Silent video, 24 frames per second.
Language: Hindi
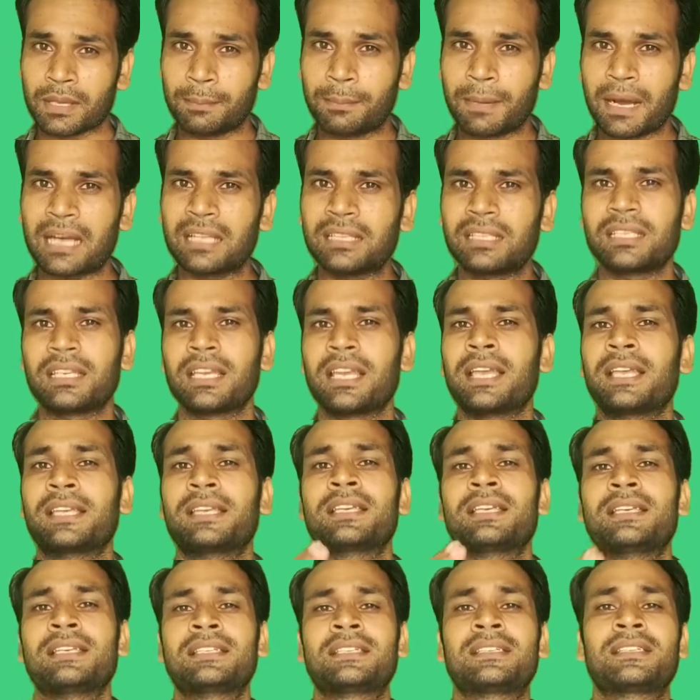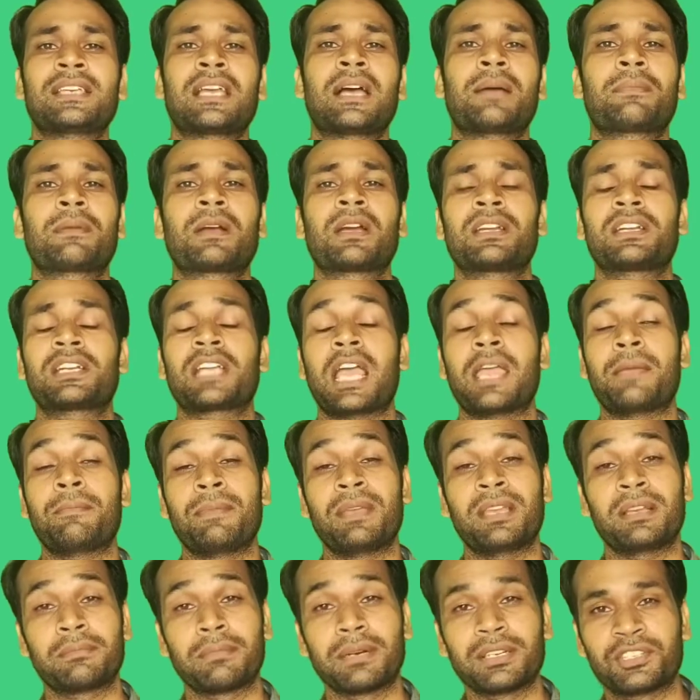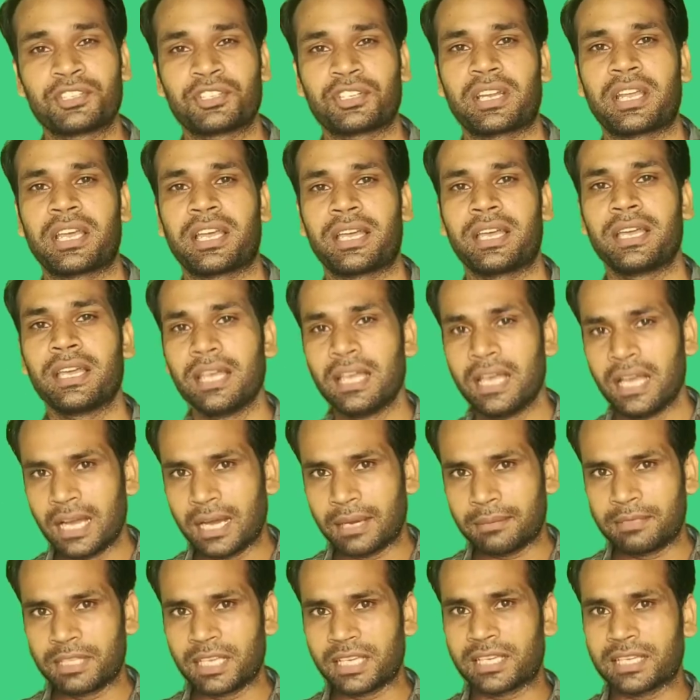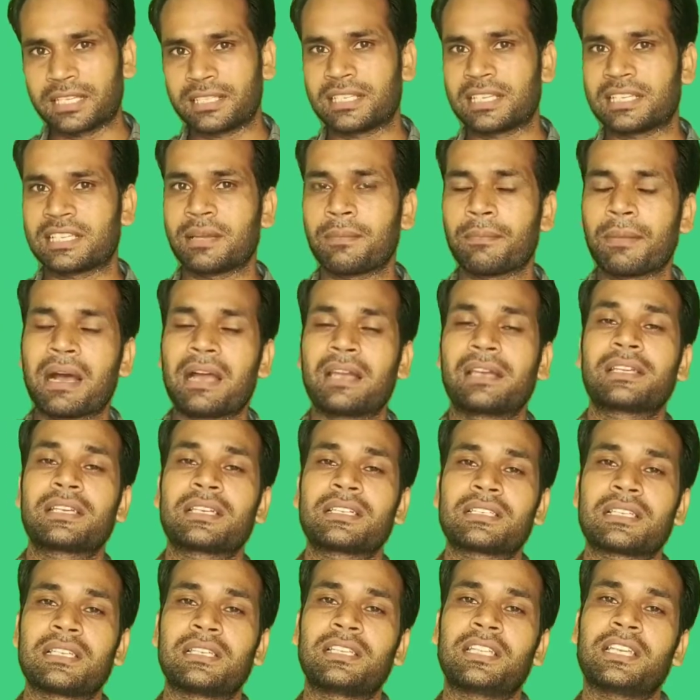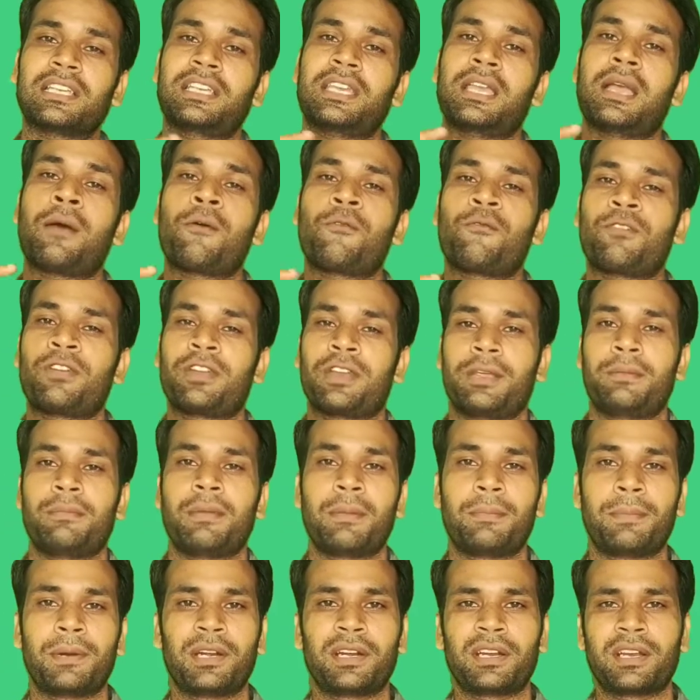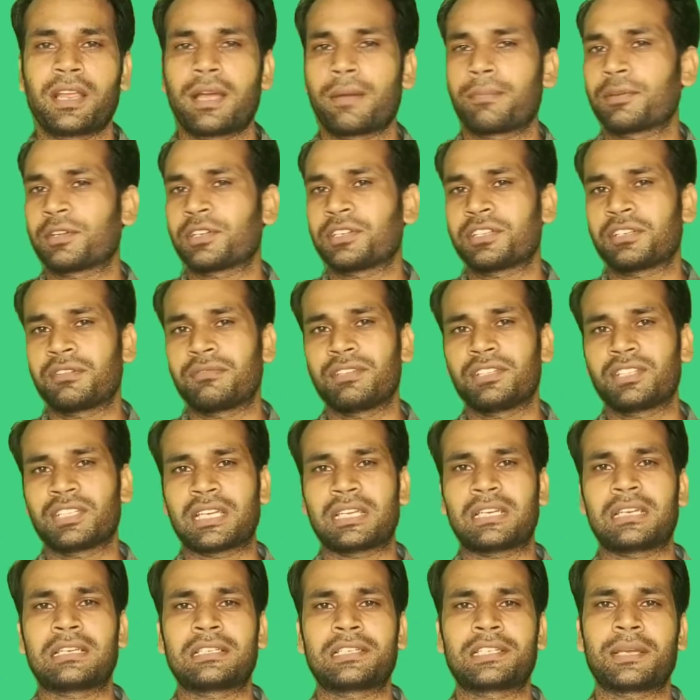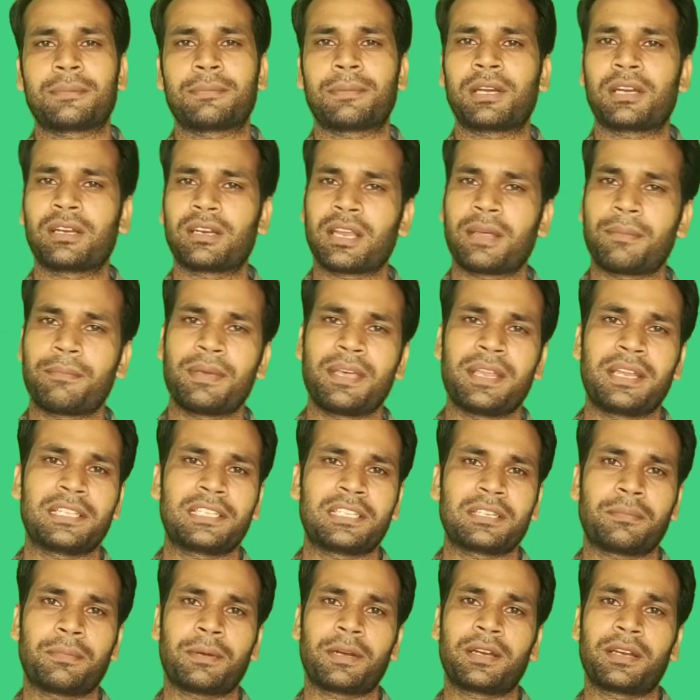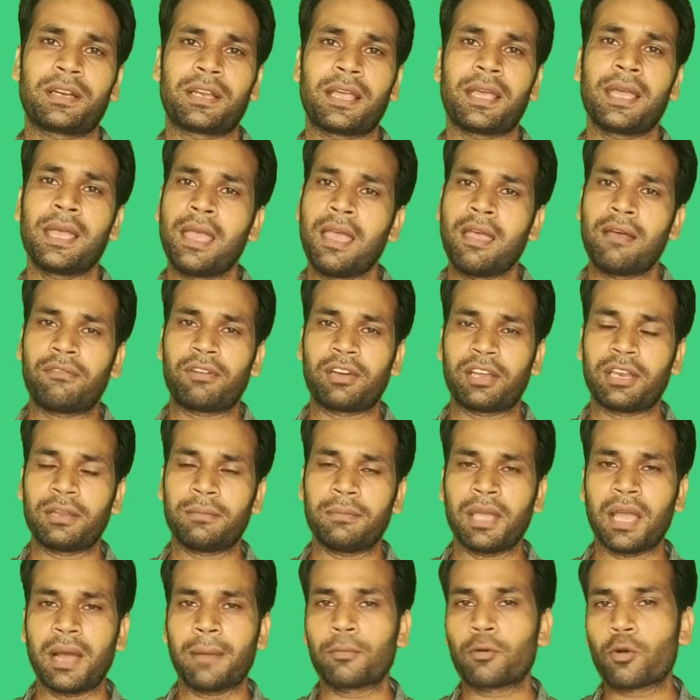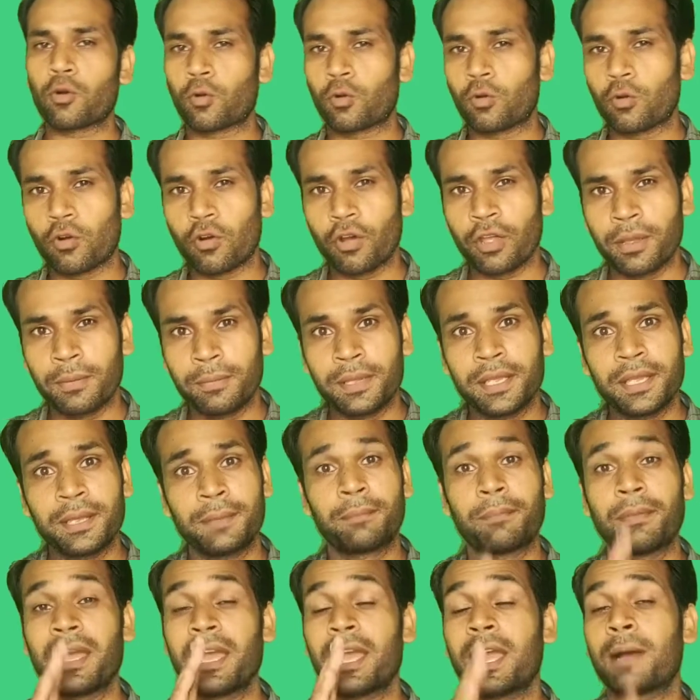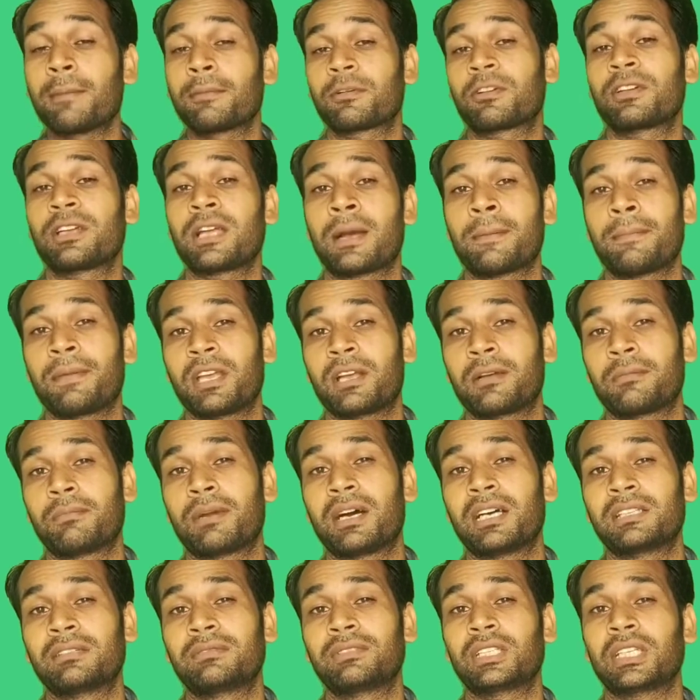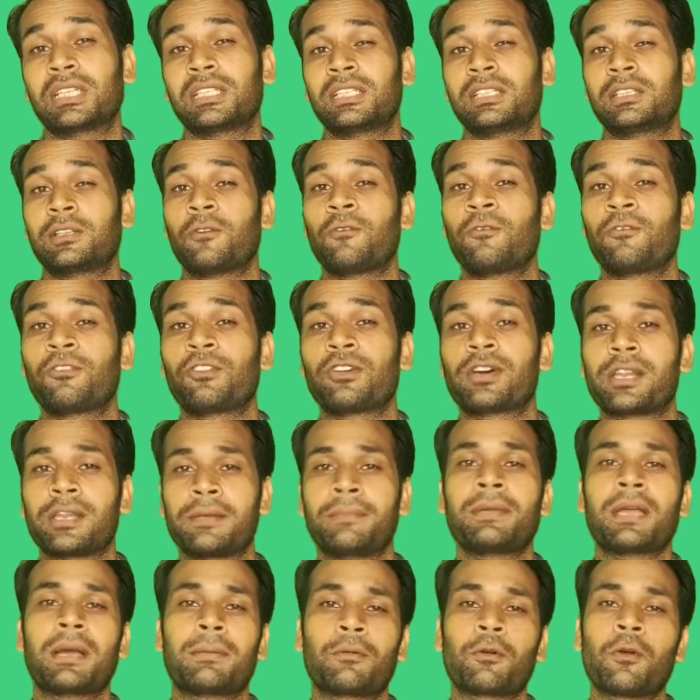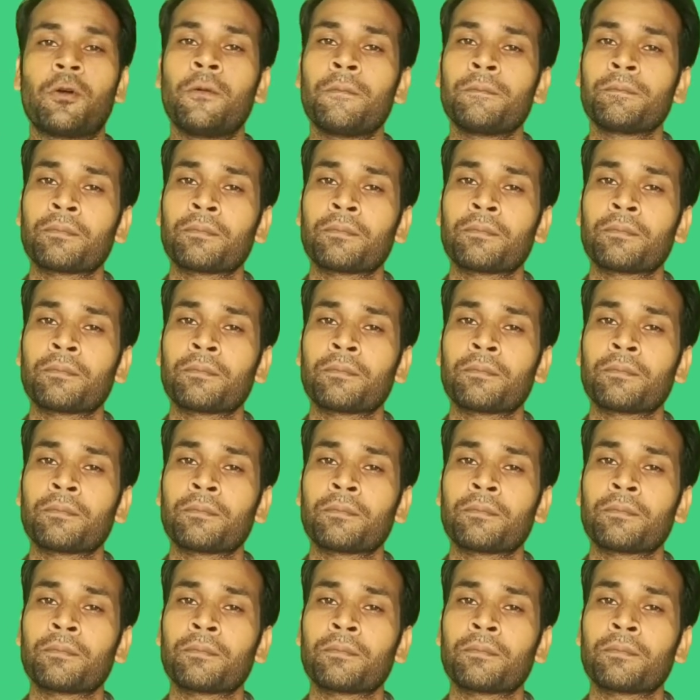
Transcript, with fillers: बात यह है कि इससे आपका टाइमिंग बच रहा है अब देखिए जैसे मान के चलते कि आप फ्री में पढ़ रहे हैं आप किसी भी चैनल से पढ़ रहे हैं मेरे से पढ़ रहे हैं फ्री में आपको कोई भी मैं आपको यहाँ पे एक बात बता देता हूँ फ्री में आपको